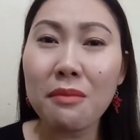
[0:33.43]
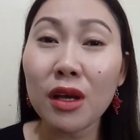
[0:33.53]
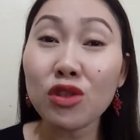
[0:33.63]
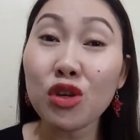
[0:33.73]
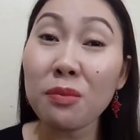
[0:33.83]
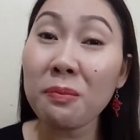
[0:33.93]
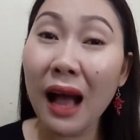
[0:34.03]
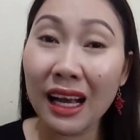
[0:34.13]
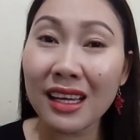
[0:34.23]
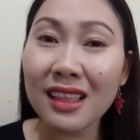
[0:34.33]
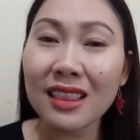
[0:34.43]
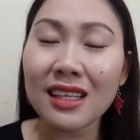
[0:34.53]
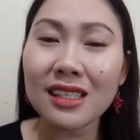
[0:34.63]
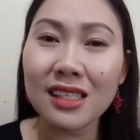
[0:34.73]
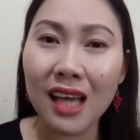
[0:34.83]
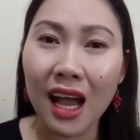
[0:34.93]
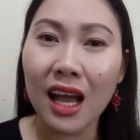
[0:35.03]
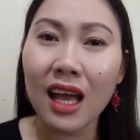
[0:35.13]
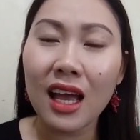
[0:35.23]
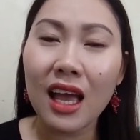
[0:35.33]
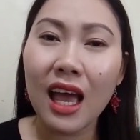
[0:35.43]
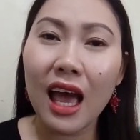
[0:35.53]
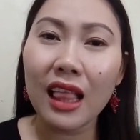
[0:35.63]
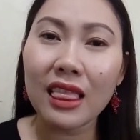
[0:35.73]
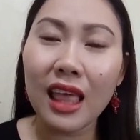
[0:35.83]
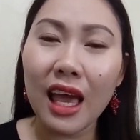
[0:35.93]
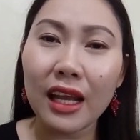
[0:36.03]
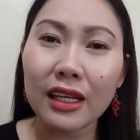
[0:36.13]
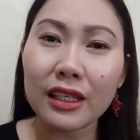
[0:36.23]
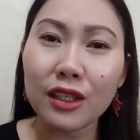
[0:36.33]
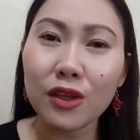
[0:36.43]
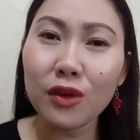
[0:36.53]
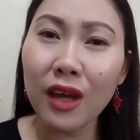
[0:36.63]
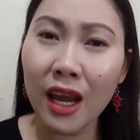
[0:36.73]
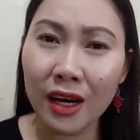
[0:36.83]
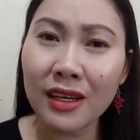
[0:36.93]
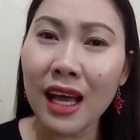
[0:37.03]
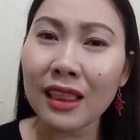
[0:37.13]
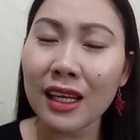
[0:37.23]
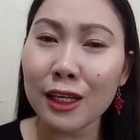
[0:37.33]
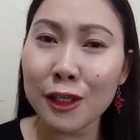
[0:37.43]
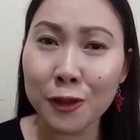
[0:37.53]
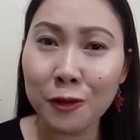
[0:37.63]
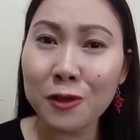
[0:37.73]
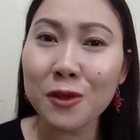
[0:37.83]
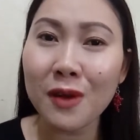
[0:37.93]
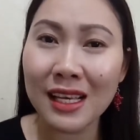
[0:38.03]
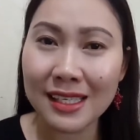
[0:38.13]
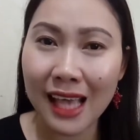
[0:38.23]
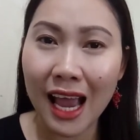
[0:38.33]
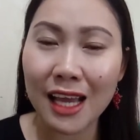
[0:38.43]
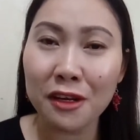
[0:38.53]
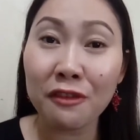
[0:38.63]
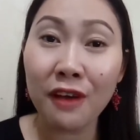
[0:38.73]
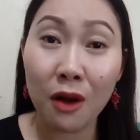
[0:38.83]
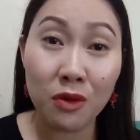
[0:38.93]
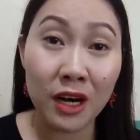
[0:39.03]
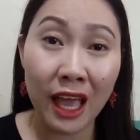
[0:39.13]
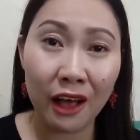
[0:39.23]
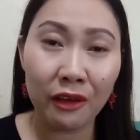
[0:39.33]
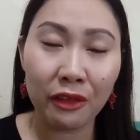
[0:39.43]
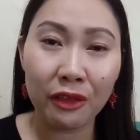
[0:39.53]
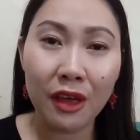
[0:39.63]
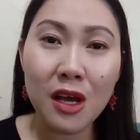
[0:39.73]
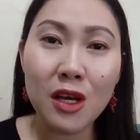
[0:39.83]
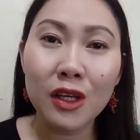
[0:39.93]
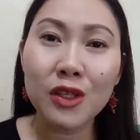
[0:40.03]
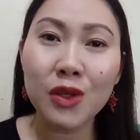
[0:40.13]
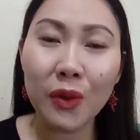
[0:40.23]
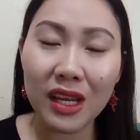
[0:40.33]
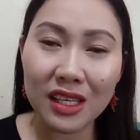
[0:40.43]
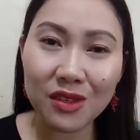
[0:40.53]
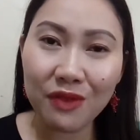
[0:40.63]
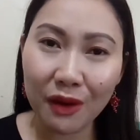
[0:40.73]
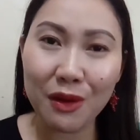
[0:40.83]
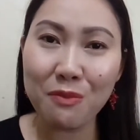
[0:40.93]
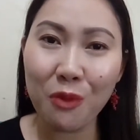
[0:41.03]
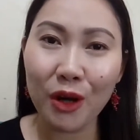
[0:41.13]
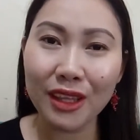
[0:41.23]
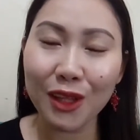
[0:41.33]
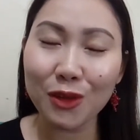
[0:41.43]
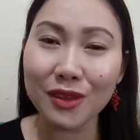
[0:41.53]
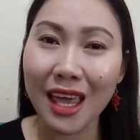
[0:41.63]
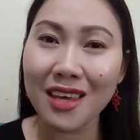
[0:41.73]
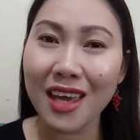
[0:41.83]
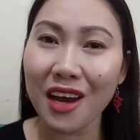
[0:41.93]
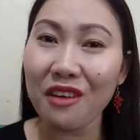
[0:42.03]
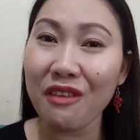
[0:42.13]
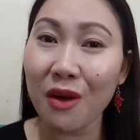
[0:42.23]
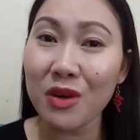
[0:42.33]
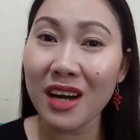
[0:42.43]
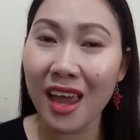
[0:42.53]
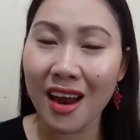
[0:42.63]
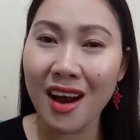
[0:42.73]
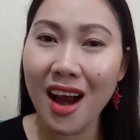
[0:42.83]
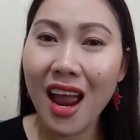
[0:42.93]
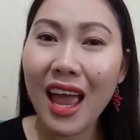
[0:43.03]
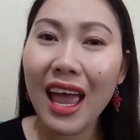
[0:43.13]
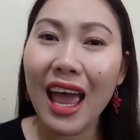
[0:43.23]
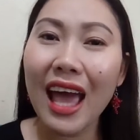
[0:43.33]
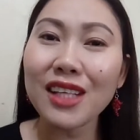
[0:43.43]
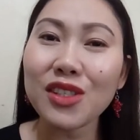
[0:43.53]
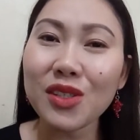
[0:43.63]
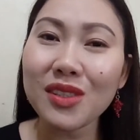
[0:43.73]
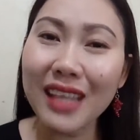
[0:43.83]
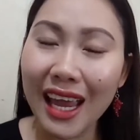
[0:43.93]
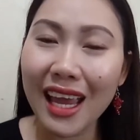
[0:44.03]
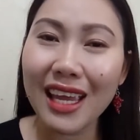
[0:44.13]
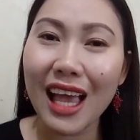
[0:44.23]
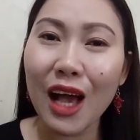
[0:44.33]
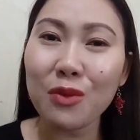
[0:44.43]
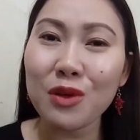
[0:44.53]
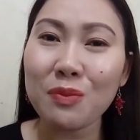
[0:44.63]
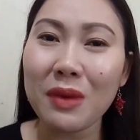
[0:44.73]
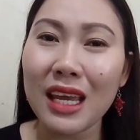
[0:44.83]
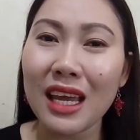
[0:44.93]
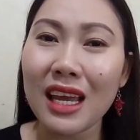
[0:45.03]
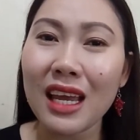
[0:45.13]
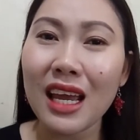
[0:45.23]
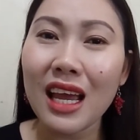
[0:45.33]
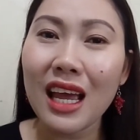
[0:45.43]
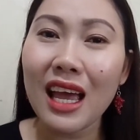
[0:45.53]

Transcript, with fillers: medyo pangit din siya. And then, yung hair natin is also a sign of our health. So, it is very important to take care of our hair. And today, I would be